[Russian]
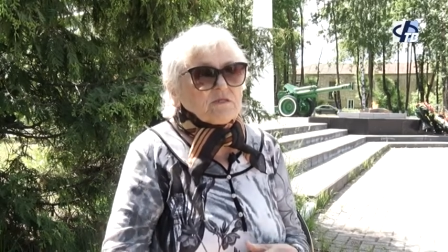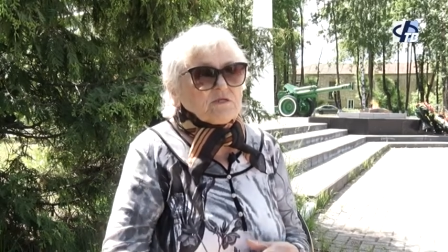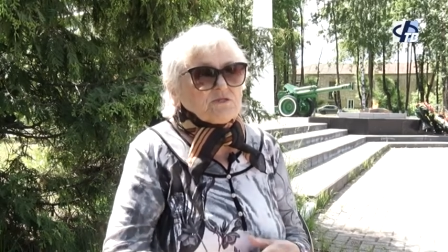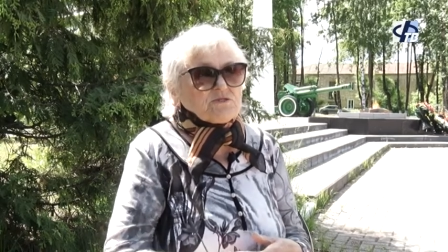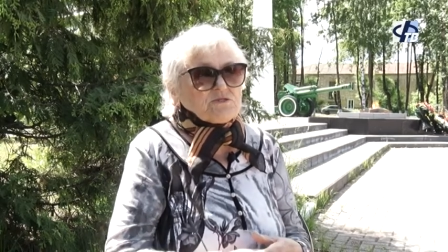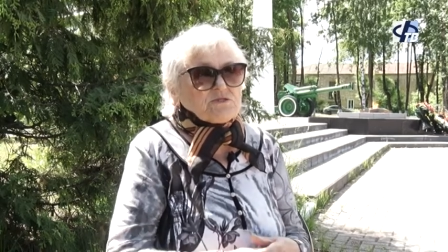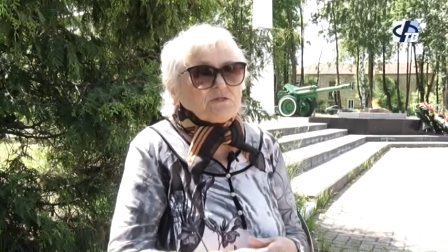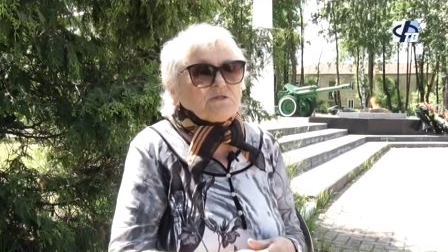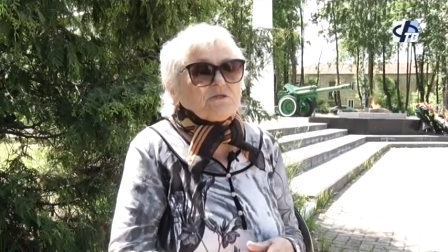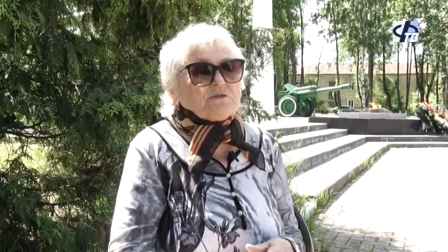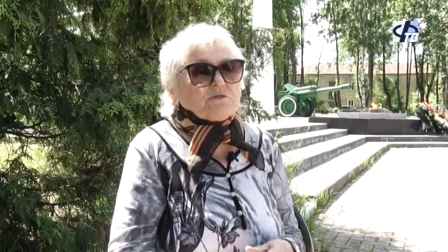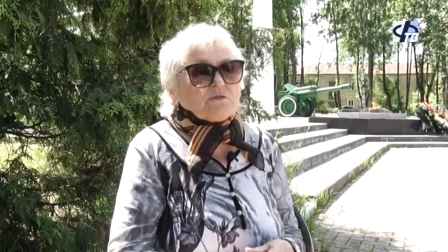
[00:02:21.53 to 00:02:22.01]

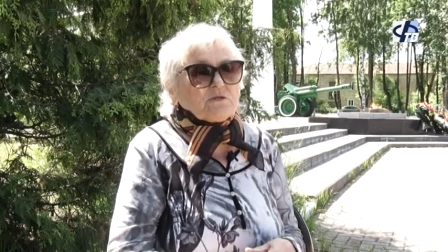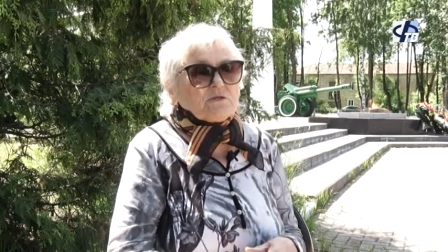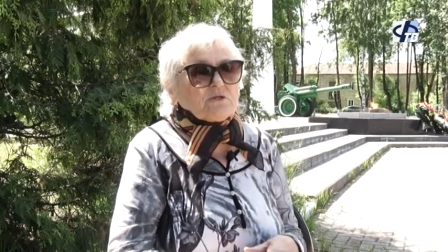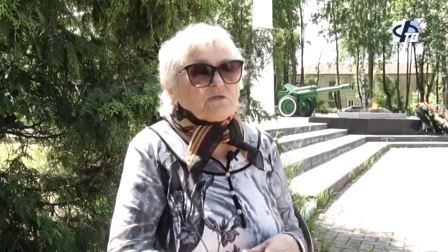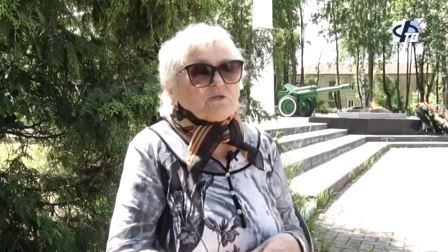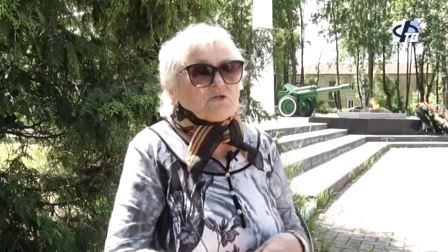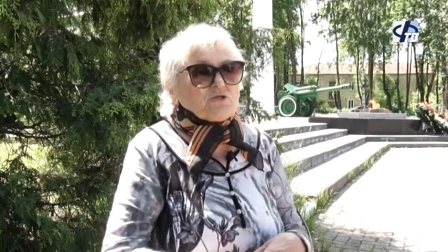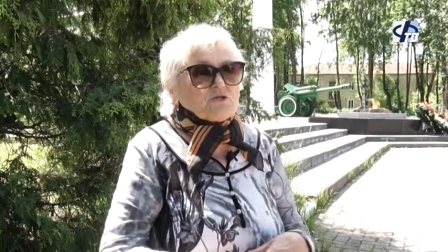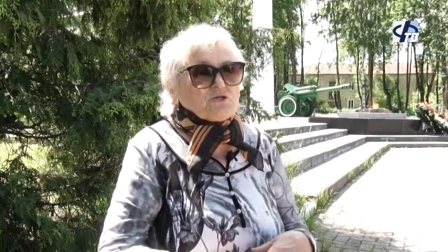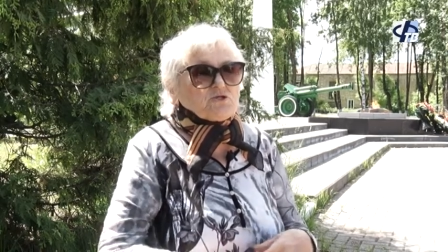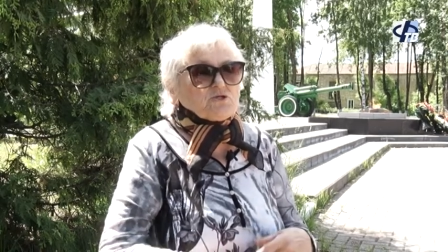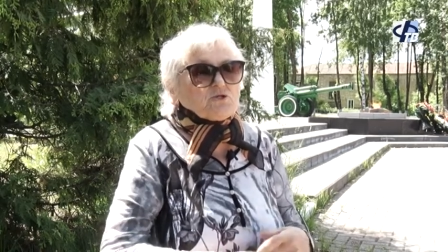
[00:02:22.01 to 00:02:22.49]
носили
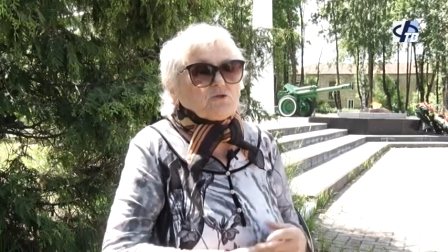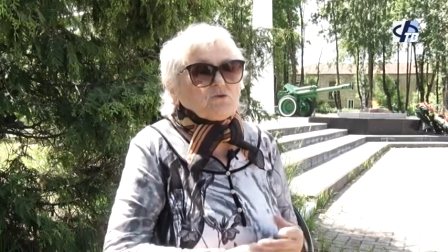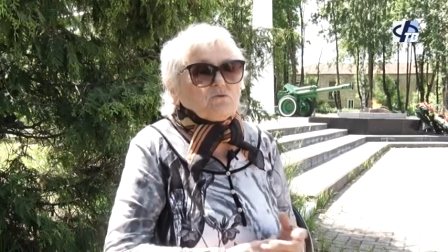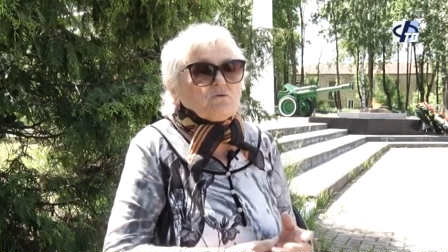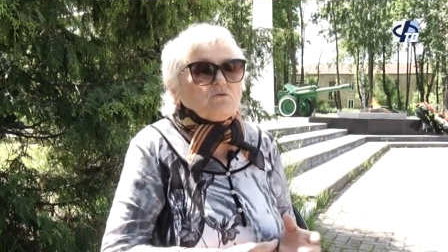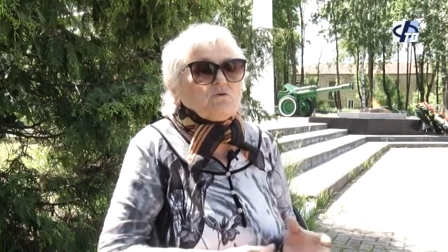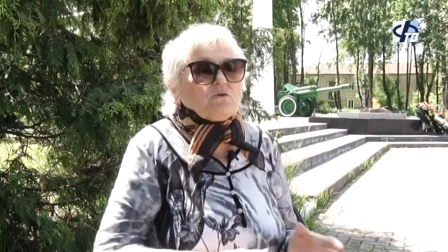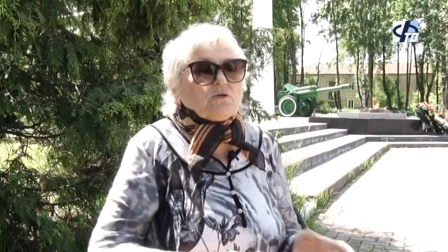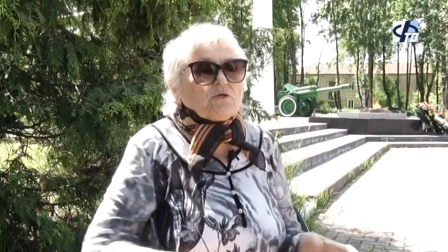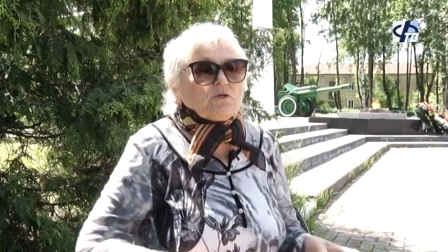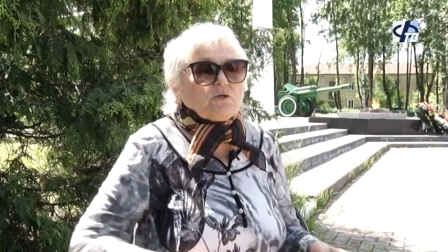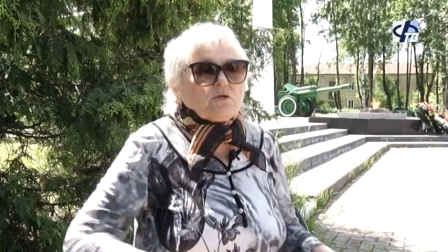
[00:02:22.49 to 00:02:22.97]
такие
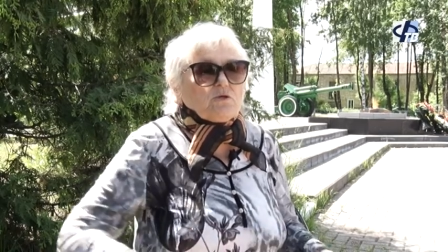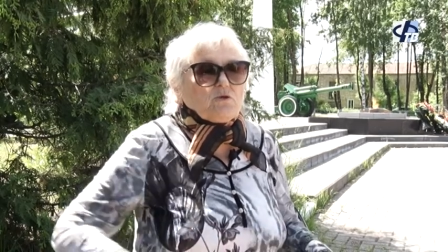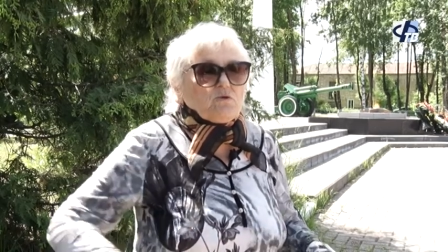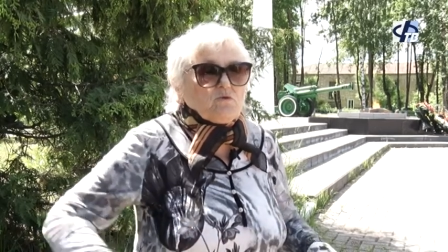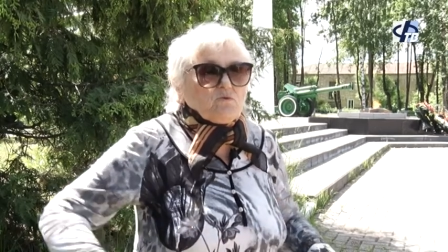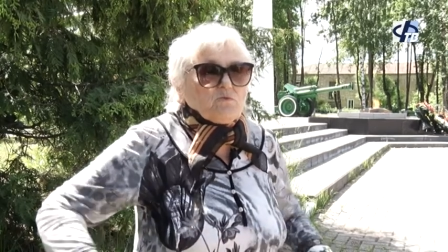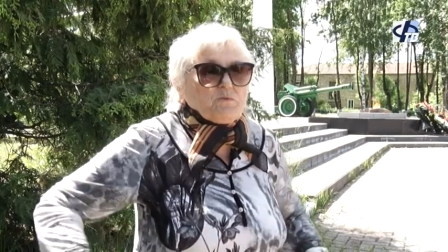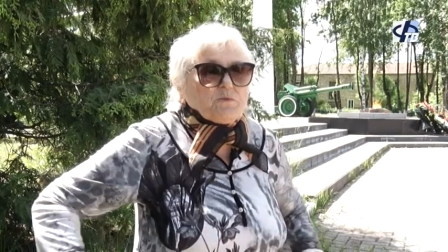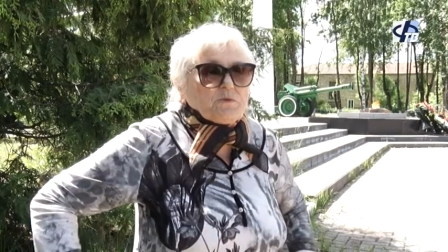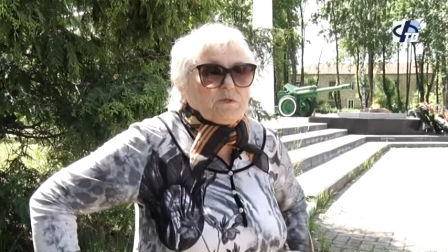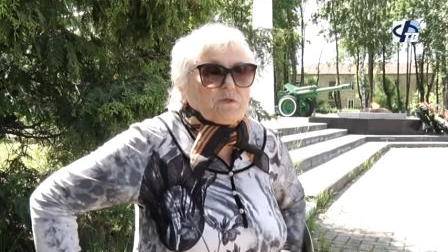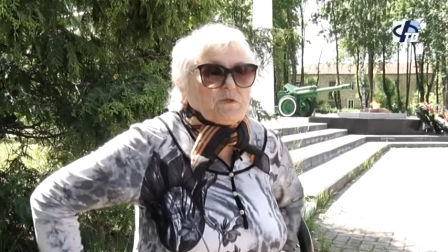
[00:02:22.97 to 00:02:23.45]
широкие
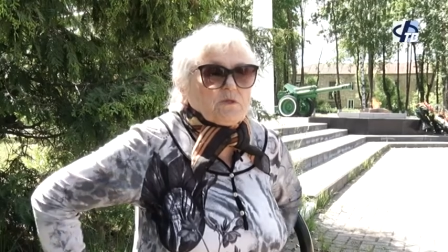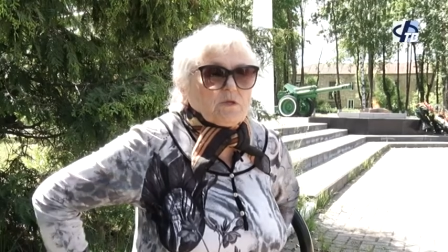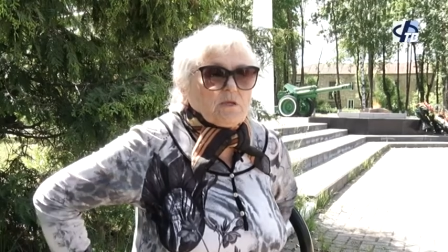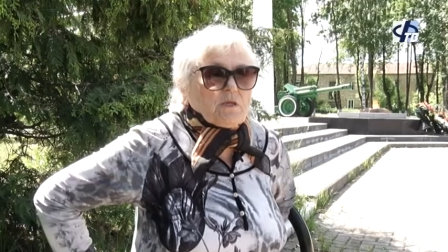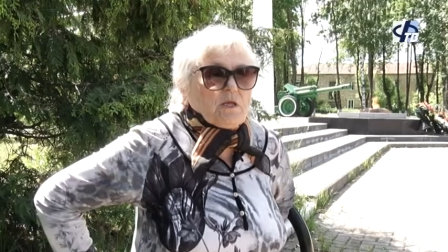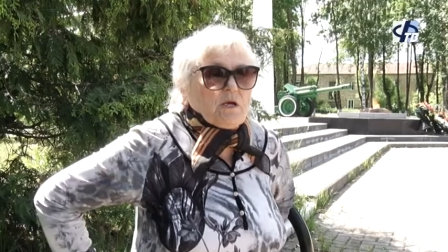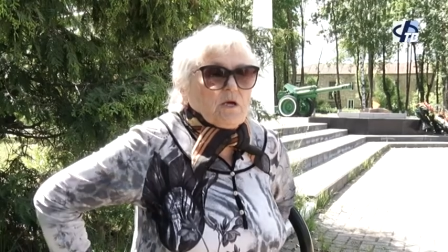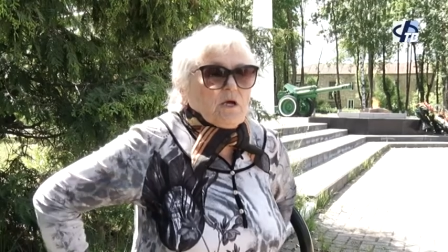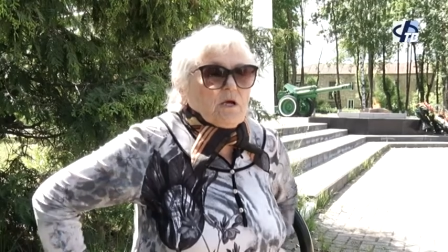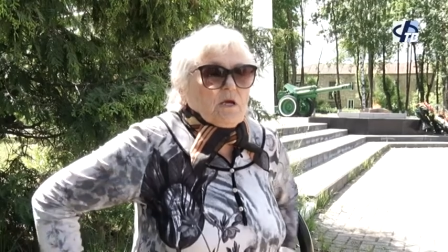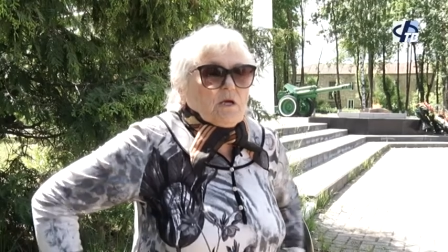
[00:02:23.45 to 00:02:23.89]
юбки.